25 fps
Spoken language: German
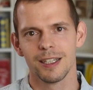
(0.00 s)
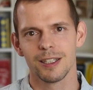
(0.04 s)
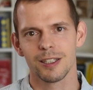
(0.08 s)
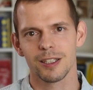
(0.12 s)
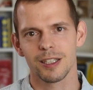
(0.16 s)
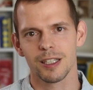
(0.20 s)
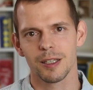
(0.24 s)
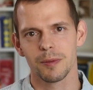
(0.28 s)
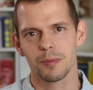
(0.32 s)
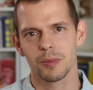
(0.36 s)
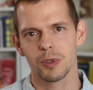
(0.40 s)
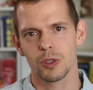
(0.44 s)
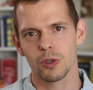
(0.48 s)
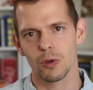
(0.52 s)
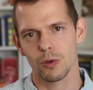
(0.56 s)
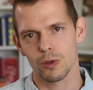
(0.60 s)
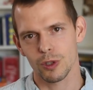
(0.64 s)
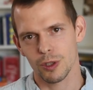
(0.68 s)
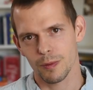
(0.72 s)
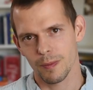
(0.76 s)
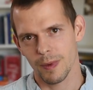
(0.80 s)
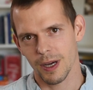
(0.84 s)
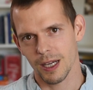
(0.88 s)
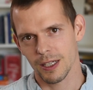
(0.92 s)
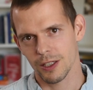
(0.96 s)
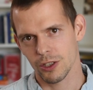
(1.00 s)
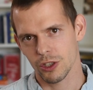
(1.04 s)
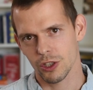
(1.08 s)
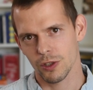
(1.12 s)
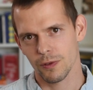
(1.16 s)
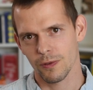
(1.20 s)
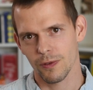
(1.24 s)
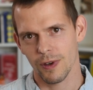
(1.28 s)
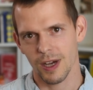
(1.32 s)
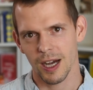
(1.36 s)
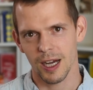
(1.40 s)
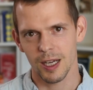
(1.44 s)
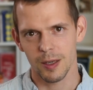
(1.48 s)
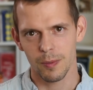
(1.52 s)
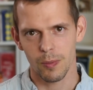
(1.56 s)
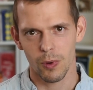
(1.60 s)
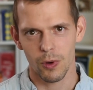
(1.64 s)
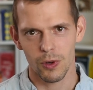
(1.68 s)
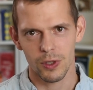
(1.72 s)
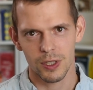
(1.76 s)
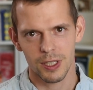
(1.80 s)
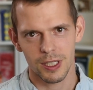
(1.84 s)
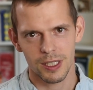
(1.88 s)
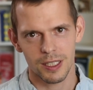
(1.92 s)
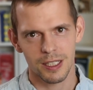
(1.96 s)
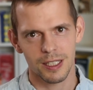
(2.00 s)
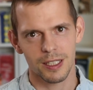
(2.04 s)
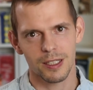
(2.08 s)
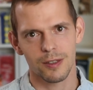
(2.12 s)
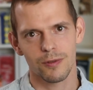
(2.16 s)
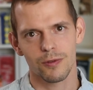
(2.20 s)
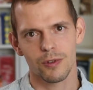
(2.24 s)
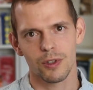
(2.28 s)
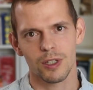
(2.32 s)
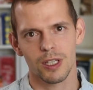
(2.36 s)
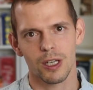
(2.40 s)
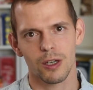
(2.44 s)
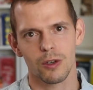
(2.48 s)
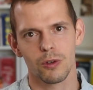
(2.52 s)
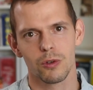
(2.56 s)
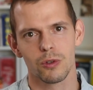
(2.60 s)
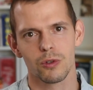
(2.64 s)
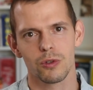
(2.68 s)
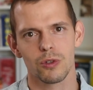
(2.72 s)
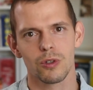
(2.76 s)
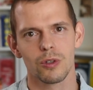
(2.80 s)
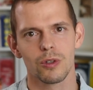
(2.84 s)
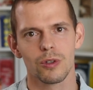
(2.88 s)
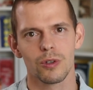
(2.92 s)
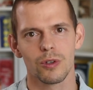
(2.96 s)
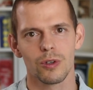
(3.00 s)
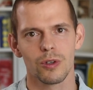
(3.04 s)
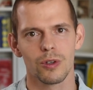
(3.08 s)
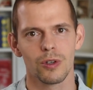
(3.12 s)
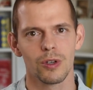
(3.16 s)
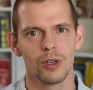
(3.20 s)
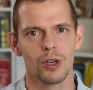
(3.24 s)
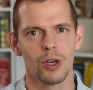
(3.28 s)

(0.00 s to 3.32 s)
Es gibt osmanische Freibeuter, die vor der Küste